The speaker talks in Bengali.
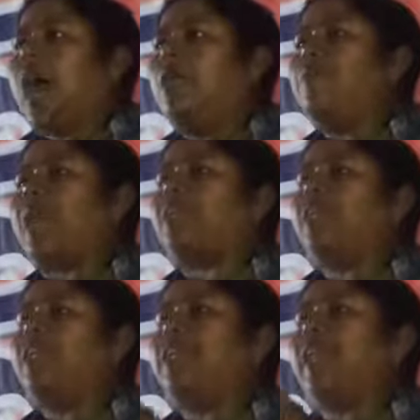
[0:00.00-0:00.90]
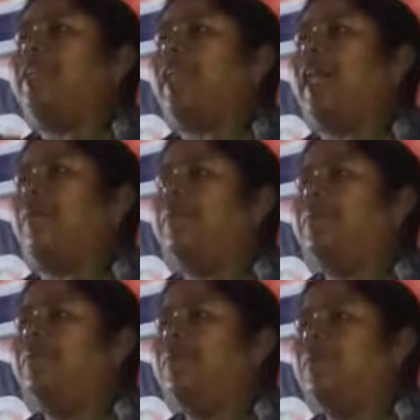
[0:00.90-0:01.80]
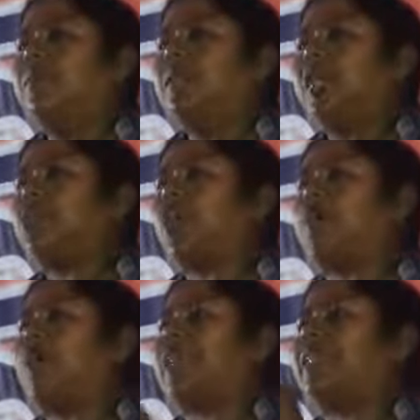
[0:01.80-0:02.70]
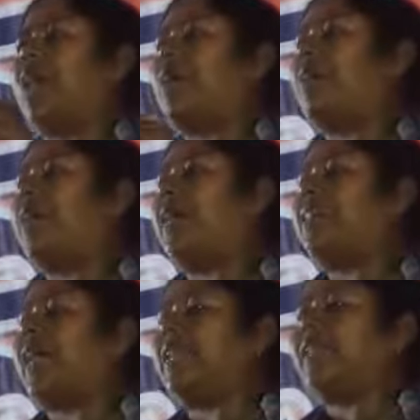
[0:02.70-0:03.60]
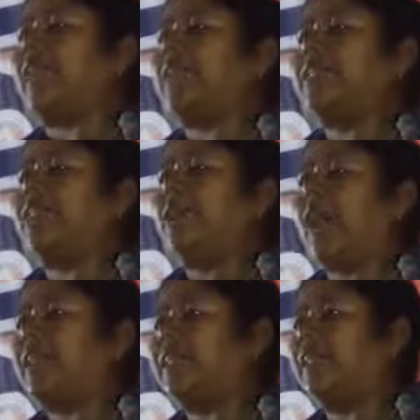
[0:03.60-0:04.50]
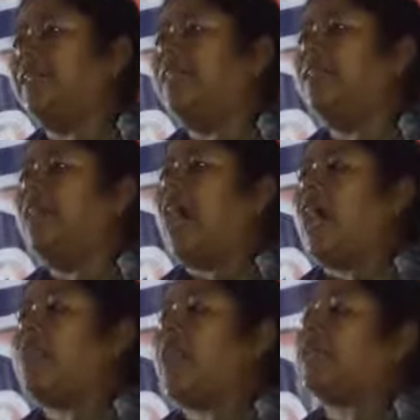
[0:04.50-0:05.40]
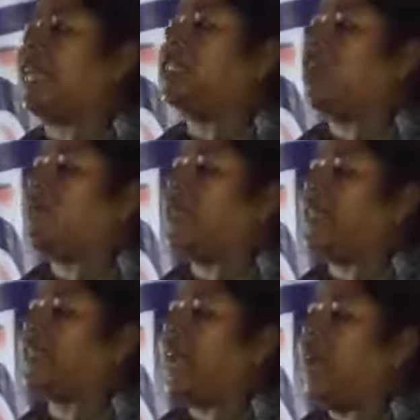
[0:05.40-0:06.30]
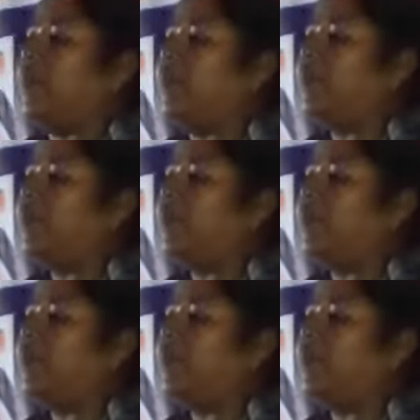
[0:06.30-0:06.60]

আমরা এতদিন কি ছিলাম কি স্বপ্ন দেখতাম আমরা এই জায়গাতে যারা ছিল আছি আমরা একটা স্বপ্ন দেখতাম